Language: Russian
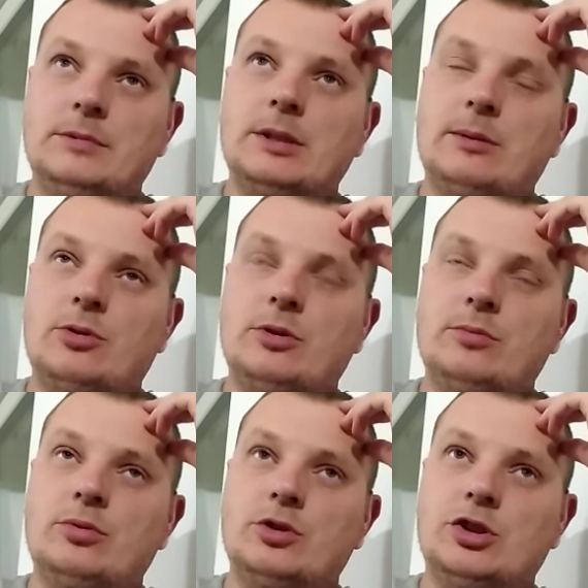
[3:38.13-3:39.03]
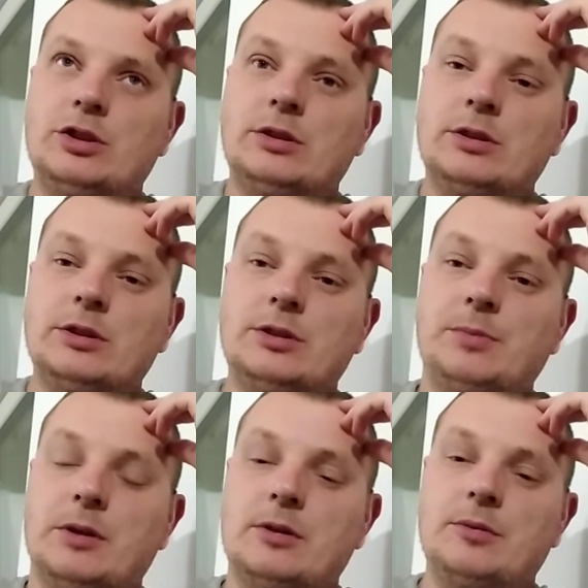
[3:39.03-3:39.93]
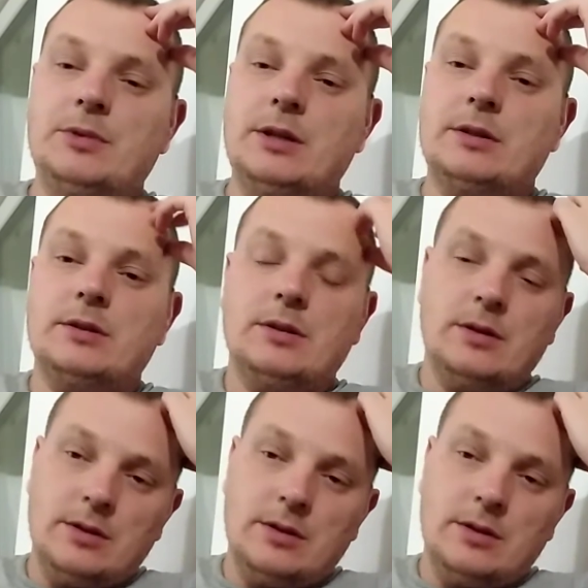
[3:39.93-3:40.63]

Там ролик будет 431 объект.